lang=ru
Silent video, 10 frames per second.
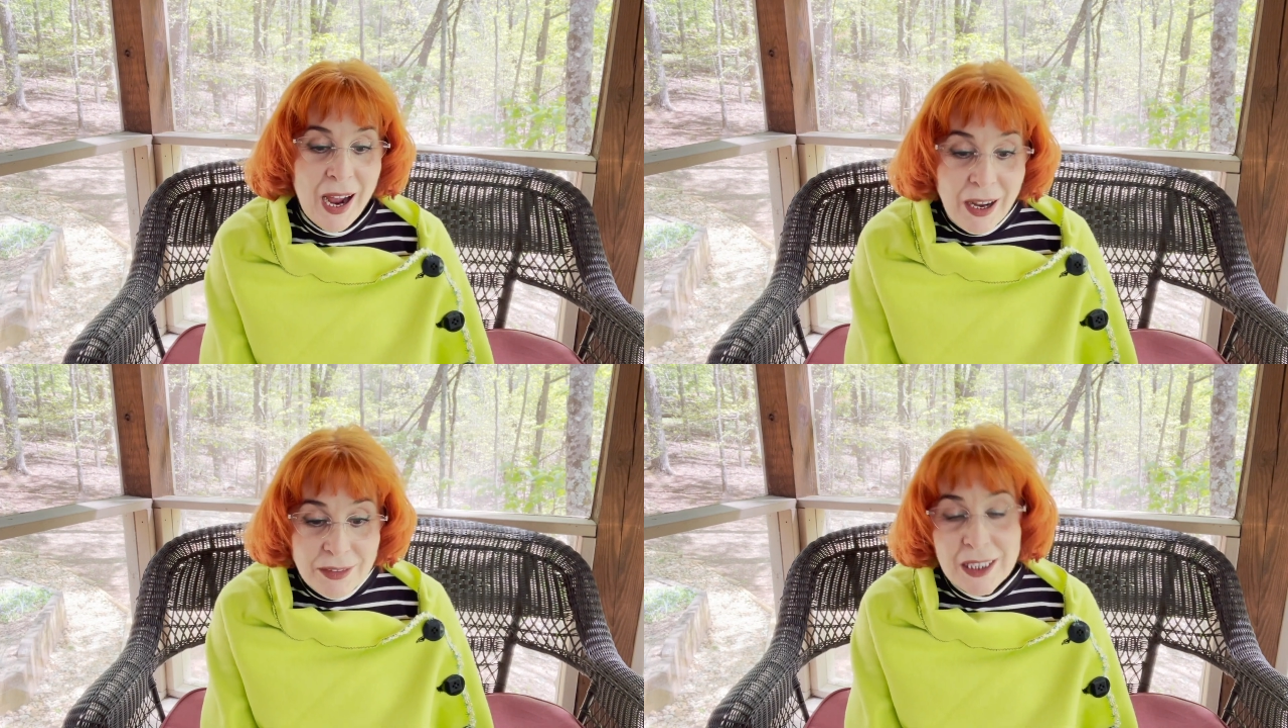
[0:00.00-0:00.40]

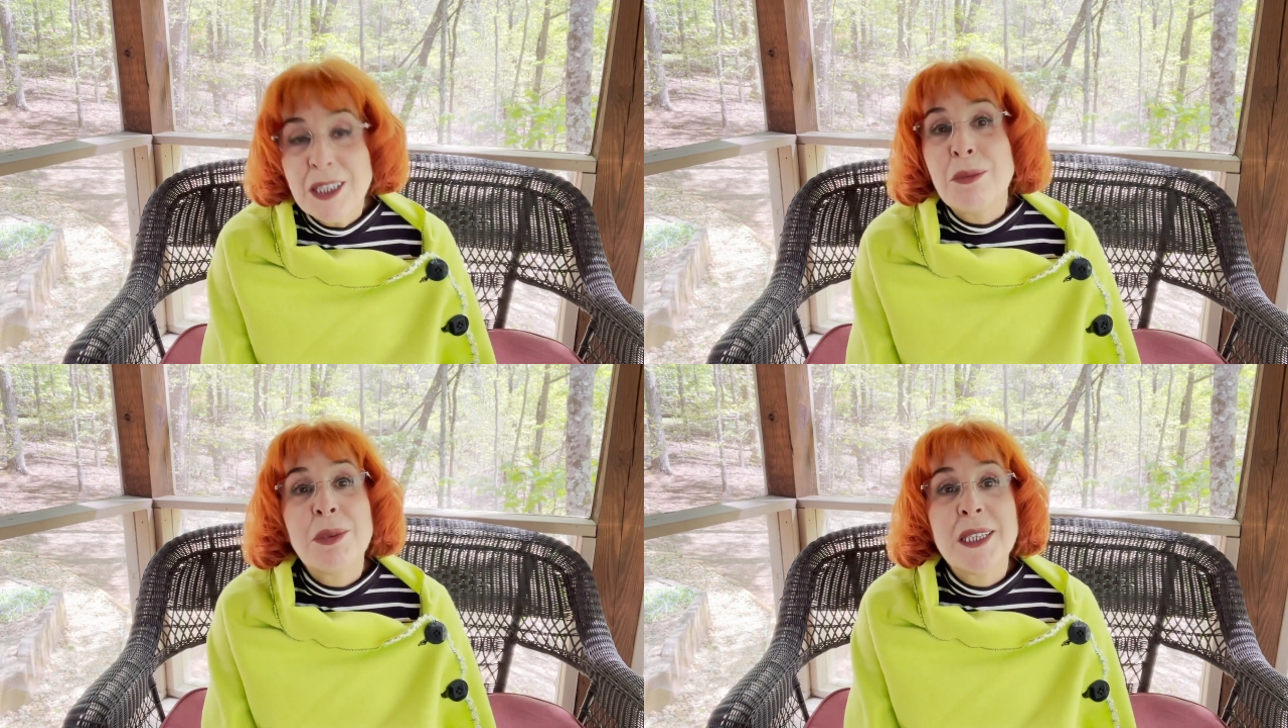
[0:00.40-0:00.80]
Автор
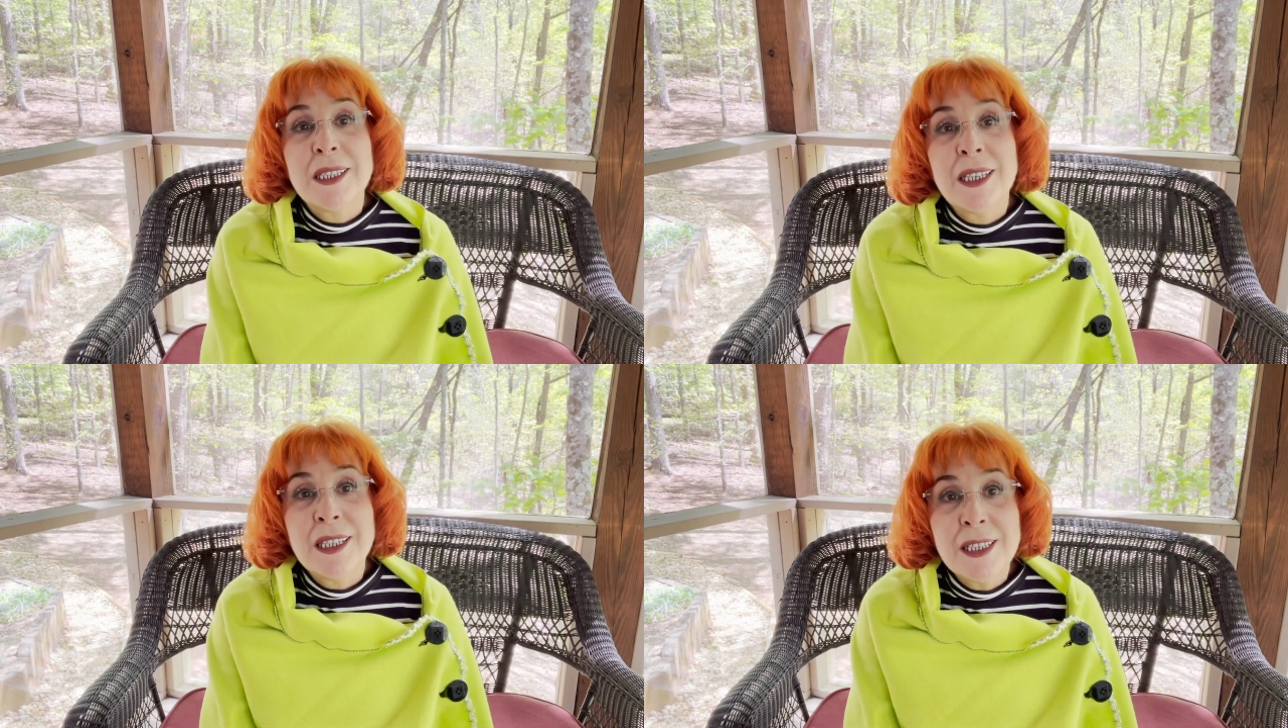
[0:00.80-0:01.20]

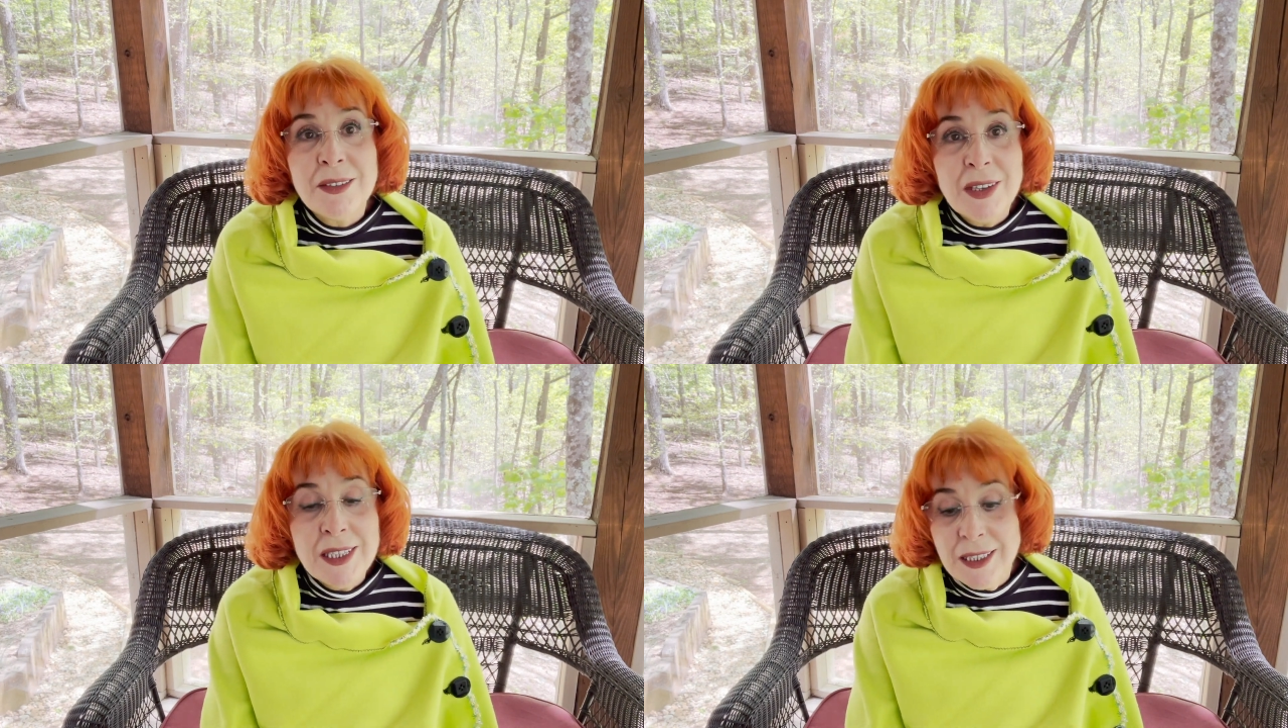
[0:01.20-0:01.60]
написано
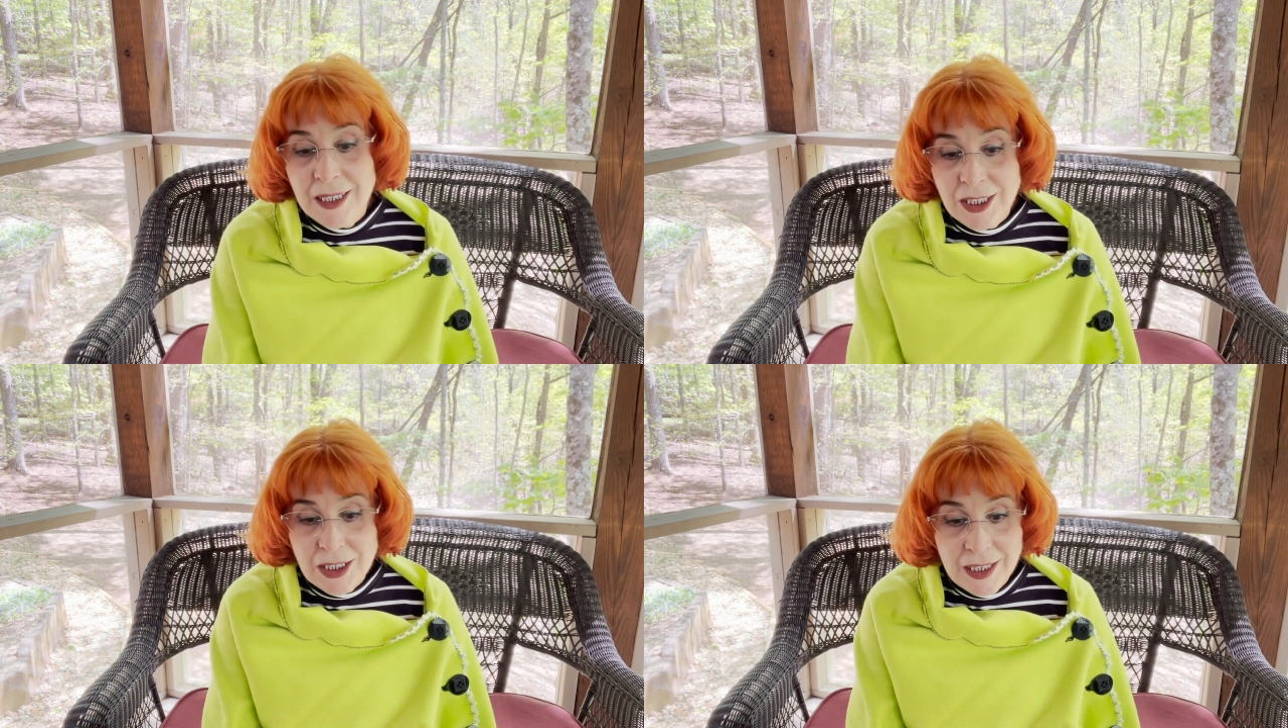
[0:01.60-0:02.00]
неизвестен,
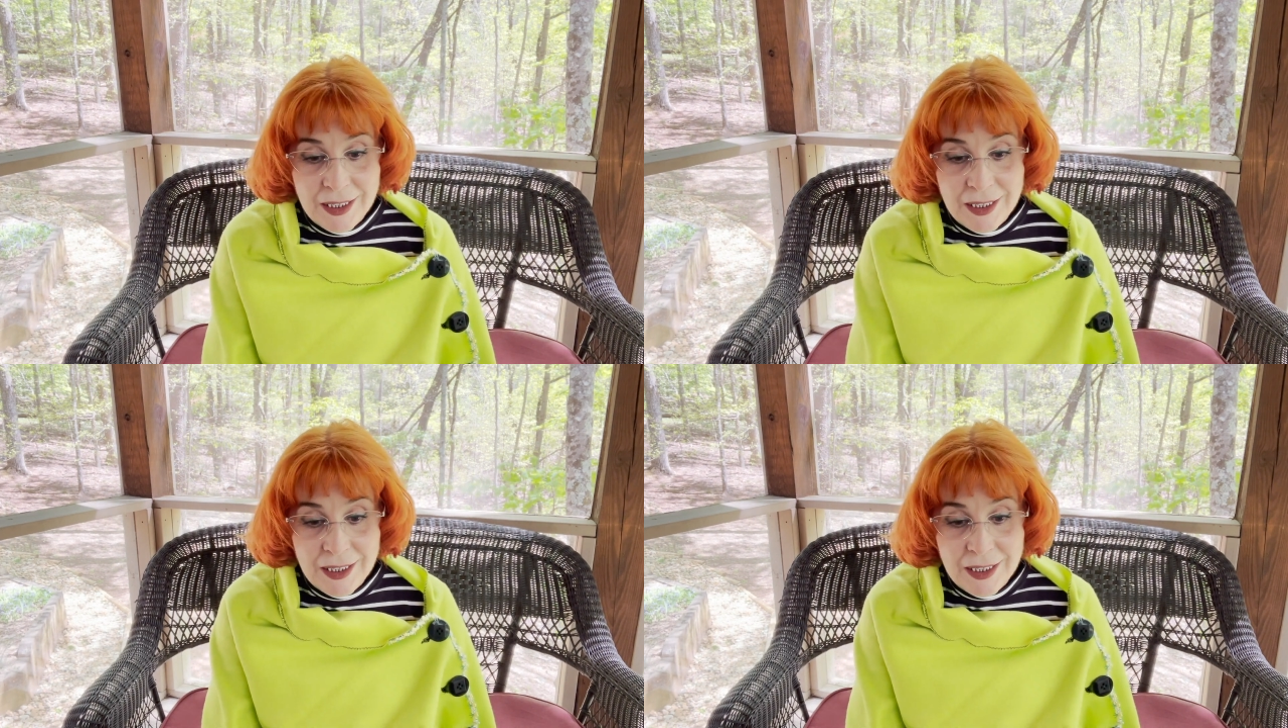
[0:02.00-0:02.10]
нашли